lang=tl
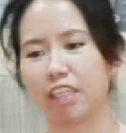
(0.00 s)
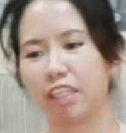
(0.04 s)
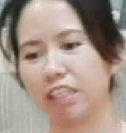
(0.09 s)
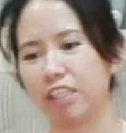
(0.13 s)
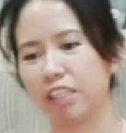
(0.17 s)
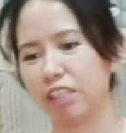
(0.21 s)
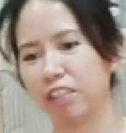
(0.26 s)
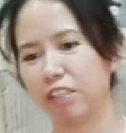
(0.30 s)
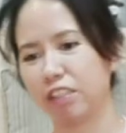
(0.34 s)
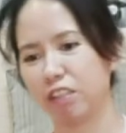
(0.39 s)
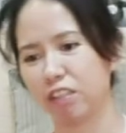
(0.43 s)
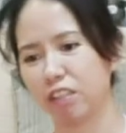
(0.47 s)

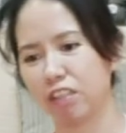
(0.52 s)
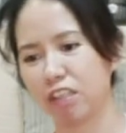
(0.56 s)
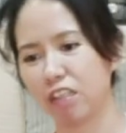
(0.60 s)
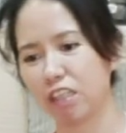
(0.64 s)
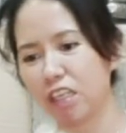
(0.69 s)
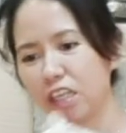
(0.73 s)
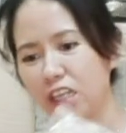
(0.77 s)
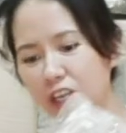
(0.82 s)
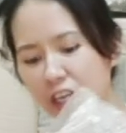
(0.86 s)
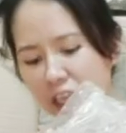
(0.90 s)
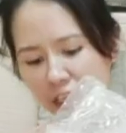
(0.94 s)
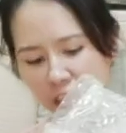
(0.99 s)
cleaner.
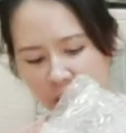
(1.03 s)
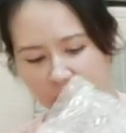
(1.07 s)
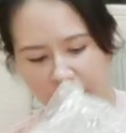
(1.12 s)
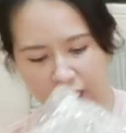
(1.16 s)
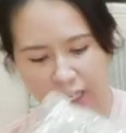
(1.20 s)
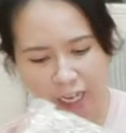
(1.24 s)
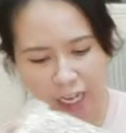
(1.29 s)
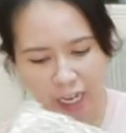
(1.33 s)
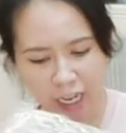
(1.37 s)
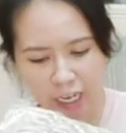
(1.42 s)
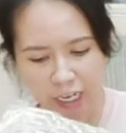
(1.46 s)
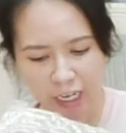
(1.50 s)

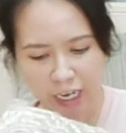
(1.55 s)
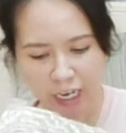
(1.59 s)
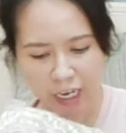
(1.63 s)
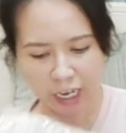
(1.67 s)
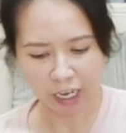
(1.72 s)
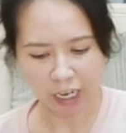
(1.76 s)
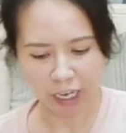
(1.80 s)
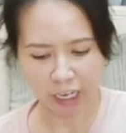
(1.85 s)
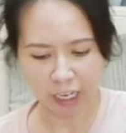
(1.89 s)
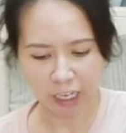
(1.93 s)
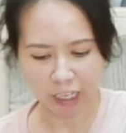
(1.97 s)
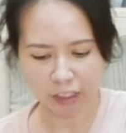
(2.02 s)
Kaya
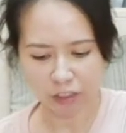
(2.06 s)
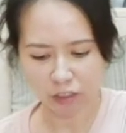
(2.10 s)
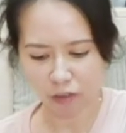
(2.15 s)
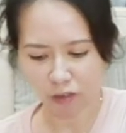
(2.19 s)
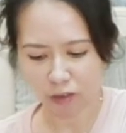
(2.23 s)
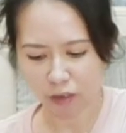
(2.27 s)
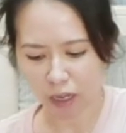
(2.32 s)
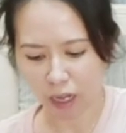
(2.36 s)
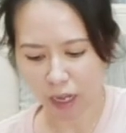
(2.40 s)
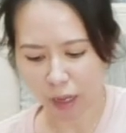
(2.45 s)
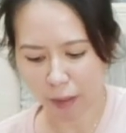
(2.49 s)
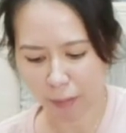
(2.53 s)
lang, eto
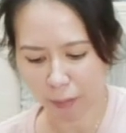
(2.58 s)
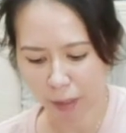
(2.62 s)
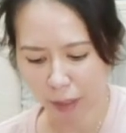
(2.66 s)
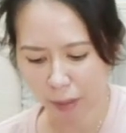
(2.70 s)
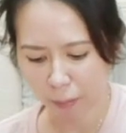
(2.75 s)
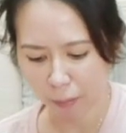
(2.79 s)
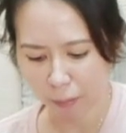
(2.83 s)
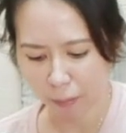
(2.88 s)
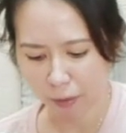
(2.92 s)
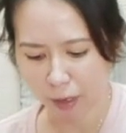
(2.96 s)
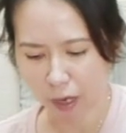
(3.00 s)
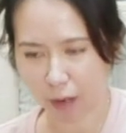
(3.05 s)
nga,
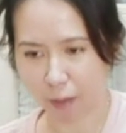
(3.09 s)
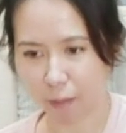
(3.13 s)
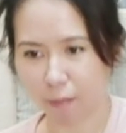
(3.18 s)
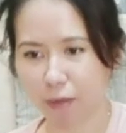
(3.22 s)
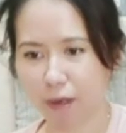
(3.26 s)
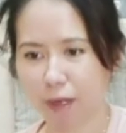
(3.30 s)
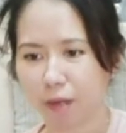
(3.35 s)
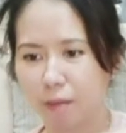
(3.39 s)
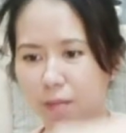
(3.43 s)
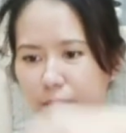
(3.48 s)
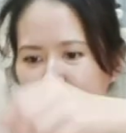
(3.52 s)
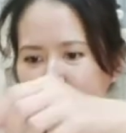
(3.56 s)
may
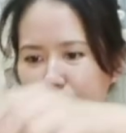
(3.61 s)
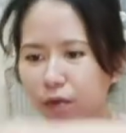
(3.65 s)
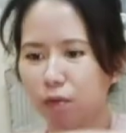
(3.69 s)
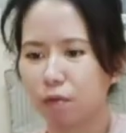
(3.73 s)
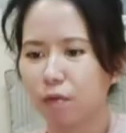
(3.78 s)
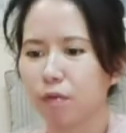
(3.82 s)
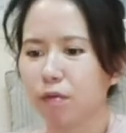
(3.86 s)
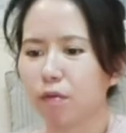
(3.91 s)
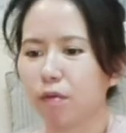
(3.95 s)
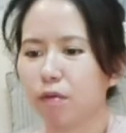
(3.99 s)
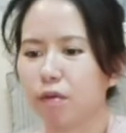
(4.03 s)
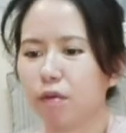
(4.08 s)
problem,
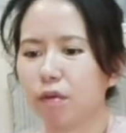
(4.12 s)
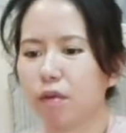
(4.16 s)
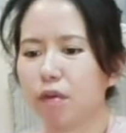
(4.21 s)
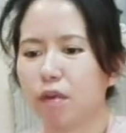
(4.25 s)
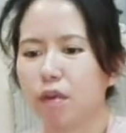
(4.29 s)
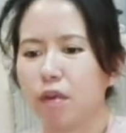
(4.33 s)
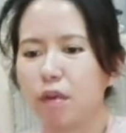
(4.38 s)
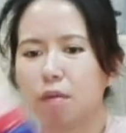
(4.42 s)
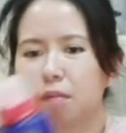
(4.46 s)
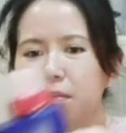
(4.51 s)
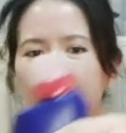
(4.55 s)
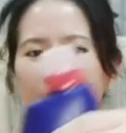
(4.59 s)
no?
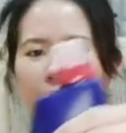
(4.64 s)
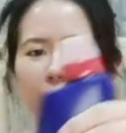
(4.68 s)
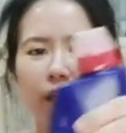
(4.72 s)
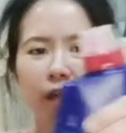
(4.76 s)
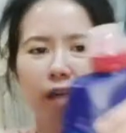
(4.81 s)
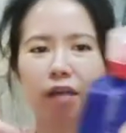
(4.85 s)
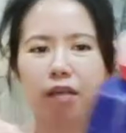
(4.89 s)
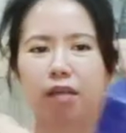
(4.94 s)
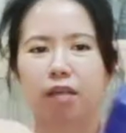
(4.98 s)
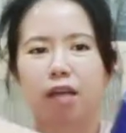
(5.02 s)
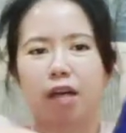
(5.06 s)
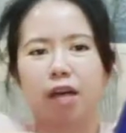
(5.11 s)

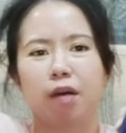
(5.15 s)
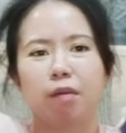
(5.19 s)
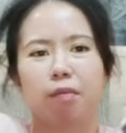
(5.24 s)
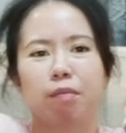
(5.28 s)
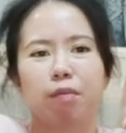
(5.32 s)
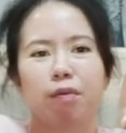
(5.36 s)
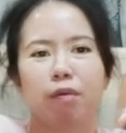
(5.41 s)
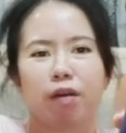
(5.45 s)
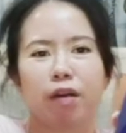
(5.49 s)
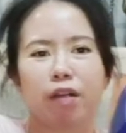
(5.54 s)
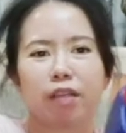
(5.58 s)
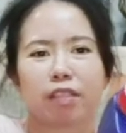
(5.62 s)
Parang
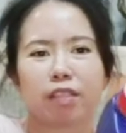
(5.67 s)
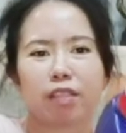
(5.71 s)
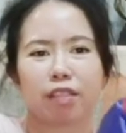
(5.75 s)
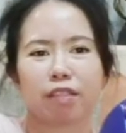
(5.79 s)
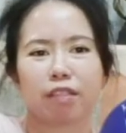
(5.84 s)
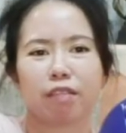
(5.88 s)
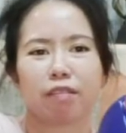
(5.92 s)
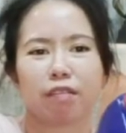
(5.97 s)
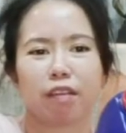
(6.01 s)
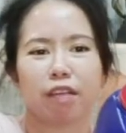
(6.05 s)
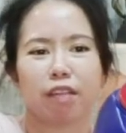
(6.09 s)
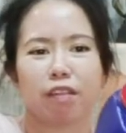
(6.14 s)
nakabukas
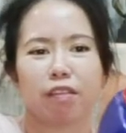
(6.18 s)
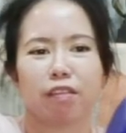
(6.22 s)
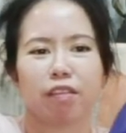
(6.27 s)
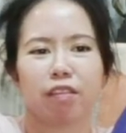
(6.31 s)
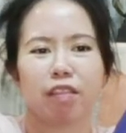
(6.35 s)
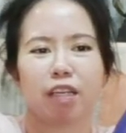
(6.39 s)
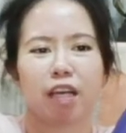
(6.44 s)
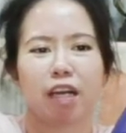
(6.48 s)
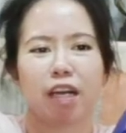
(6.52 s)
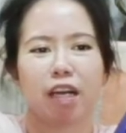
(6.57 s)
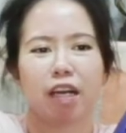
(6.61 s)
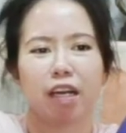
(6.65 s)
yung ano
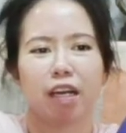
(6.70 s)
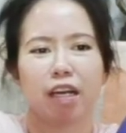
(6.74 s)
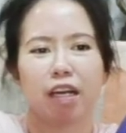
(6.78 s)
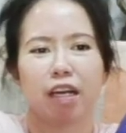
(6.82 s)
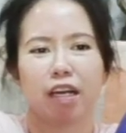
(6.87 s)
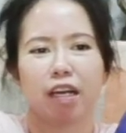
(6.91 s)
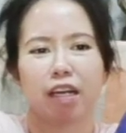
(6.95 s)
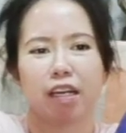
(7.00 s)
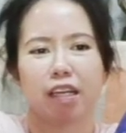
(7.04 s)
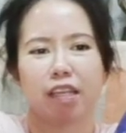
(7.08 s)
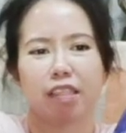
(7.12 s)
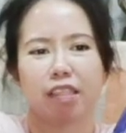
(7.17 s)
niya,
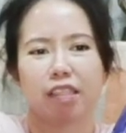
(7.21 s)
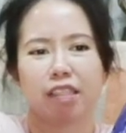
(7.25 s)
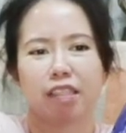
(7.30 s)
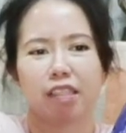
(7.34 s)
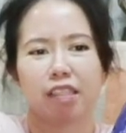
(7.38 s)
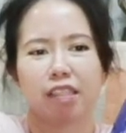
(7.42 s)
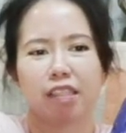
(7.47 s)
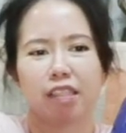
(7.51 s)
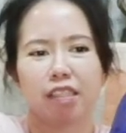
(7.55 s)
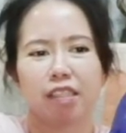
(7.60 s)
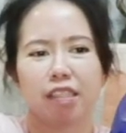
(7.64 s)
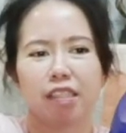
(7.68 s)

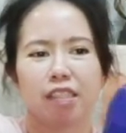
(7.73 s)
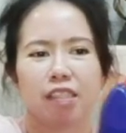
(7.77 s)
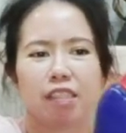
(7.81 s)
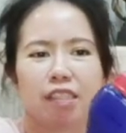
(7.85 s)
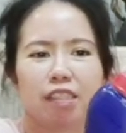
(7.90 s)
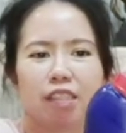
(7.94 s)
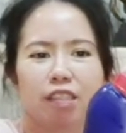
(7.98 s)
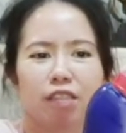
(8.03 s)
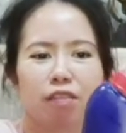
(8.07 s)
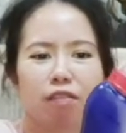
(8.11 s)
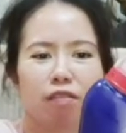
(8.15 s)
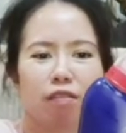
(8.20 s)

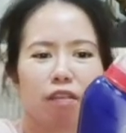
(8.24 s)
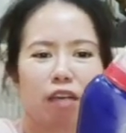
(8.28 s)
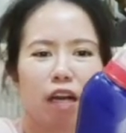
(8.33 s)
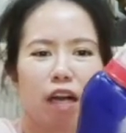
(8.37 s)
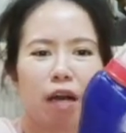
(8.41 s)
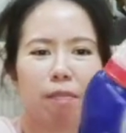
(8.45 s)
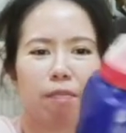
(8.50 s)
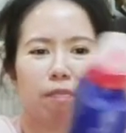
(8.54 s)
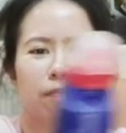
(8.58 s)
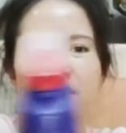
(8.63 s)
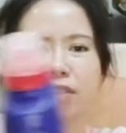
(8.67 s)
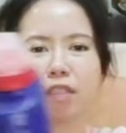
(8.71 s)
yung
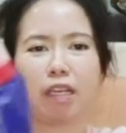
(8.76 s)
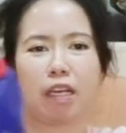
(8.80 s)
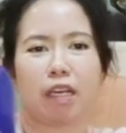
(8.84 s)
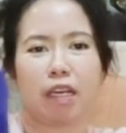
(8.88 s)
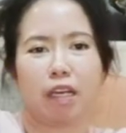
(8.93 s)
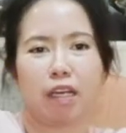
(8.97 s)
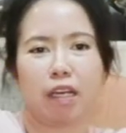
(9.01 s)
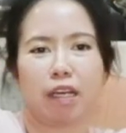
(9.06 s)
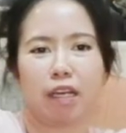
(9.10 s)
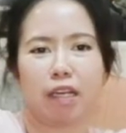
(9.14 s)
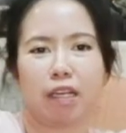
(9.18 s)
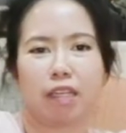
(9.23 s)
cup
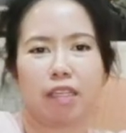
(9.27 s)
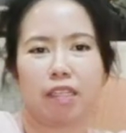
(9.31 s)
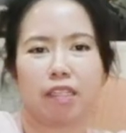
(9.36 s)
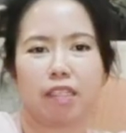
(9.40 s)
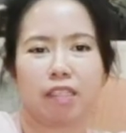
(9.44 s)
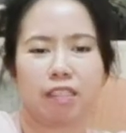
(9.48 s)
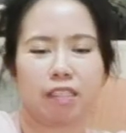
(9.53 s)
niya